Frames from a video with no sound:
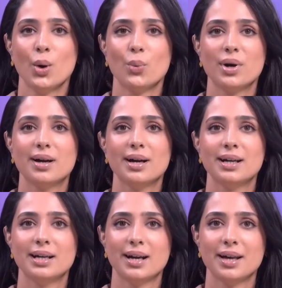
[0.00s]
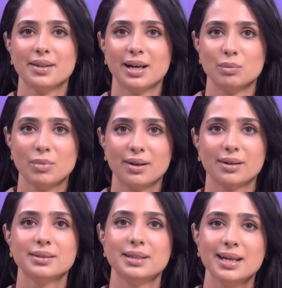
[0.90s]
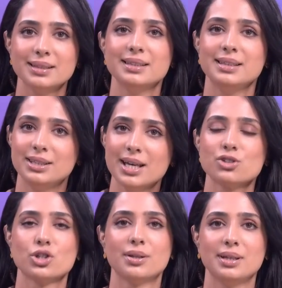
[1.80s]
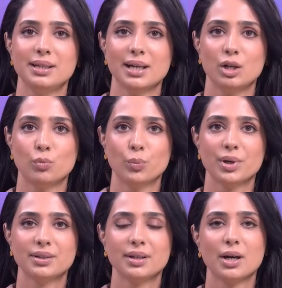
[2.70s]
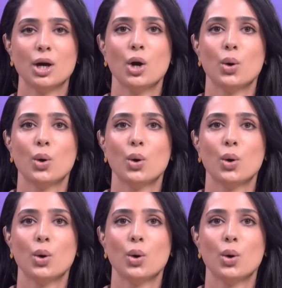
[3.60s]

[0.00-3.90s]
وهذا آه، المعرض يأتي نتاج هذه المبادرة